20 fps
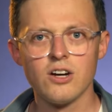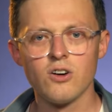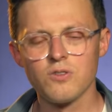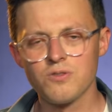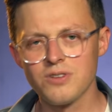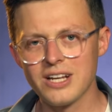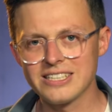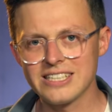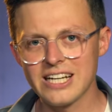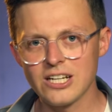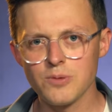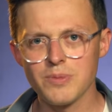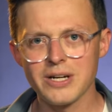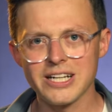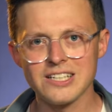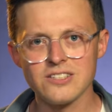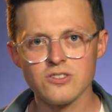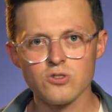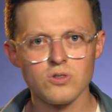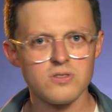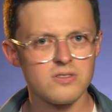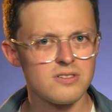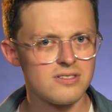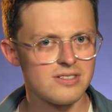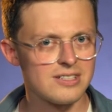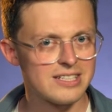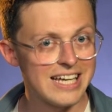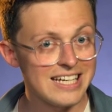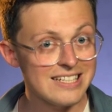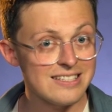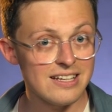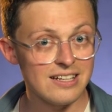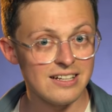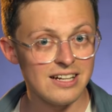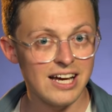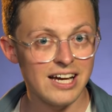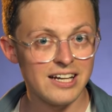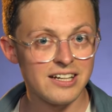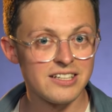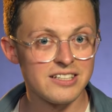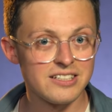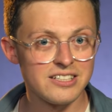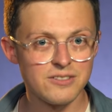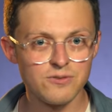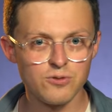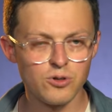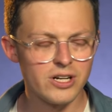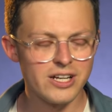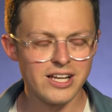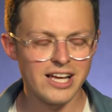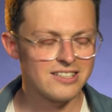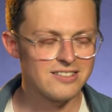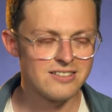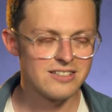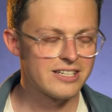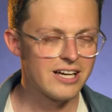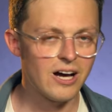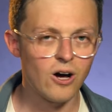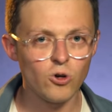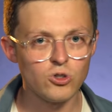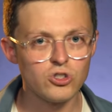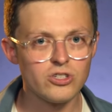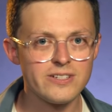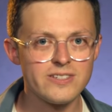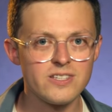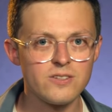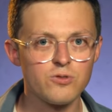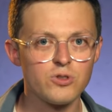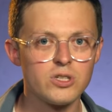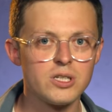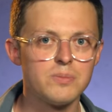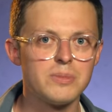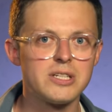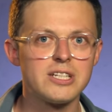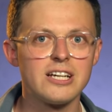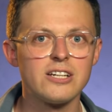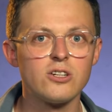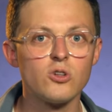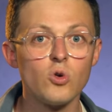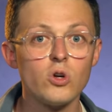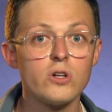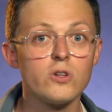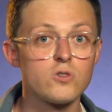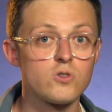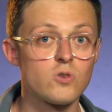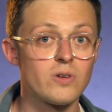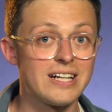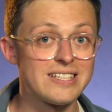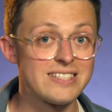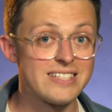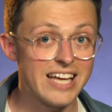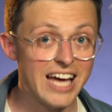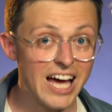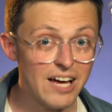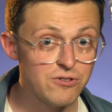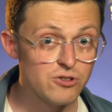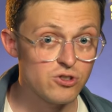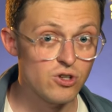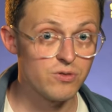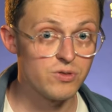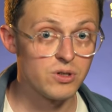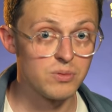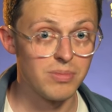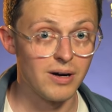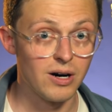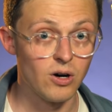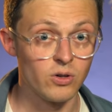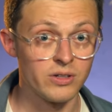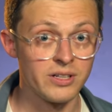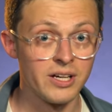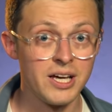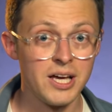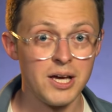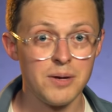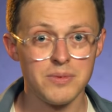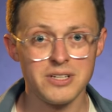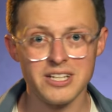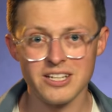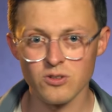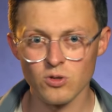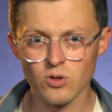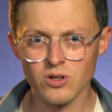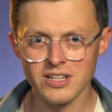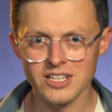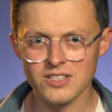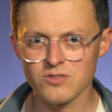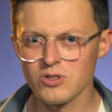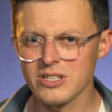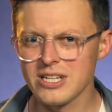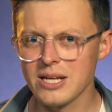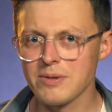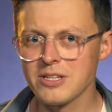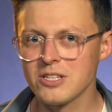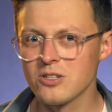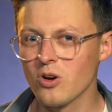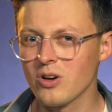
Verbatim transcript: Und vielleicht da nochmal ganz kurz diese Testanlage, die wurde jetzt nicht ausschließlich für die Methanolnutzung als Kraftstoff gebaut. Methanol, das wird nämlich